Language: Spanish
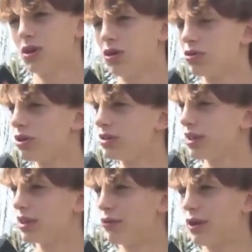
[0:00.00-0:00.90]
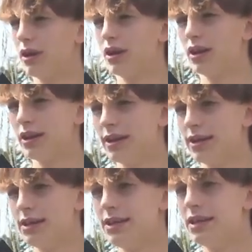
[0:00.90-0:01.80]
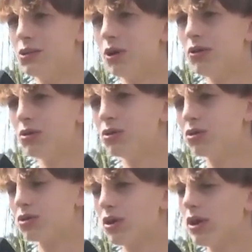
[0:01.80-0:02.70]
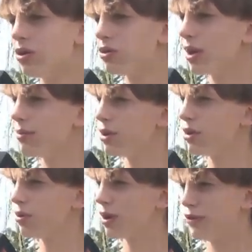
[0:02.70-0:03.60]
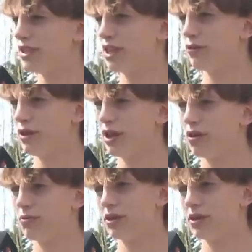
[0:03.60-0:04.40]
hubieron otros en Santa Fe. Y cuando todavía no tenemos ninguna fecha definida